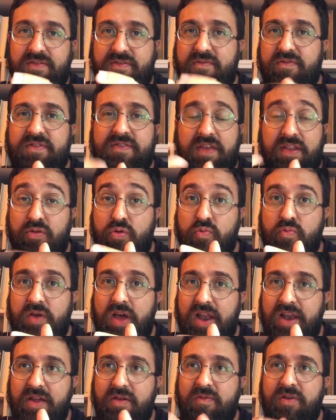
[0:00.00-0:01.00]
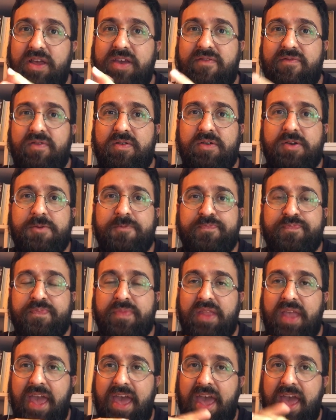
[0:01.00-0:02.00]
Se você nunca leu o livro,
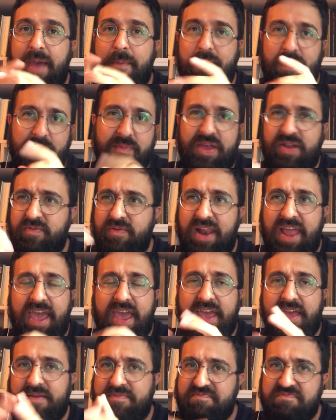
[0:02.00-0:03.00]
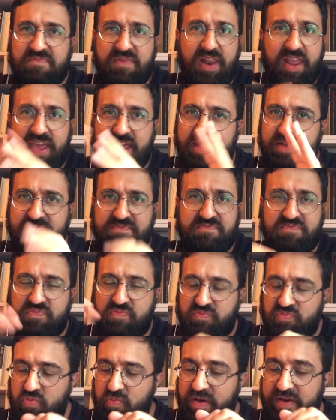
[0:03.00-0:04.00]
é, primeiro leia, leia
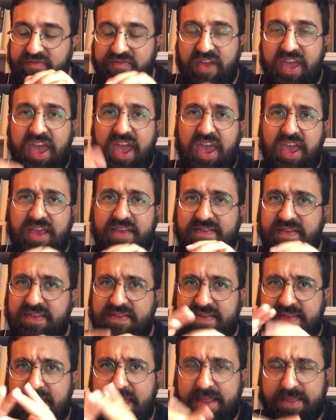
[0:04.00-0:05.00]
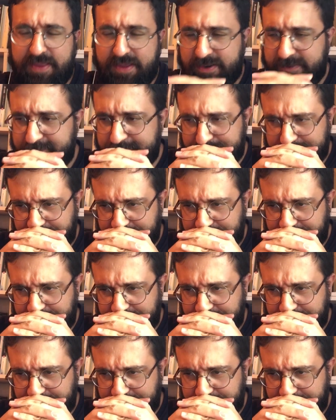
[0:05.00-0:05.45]
uma vez, etc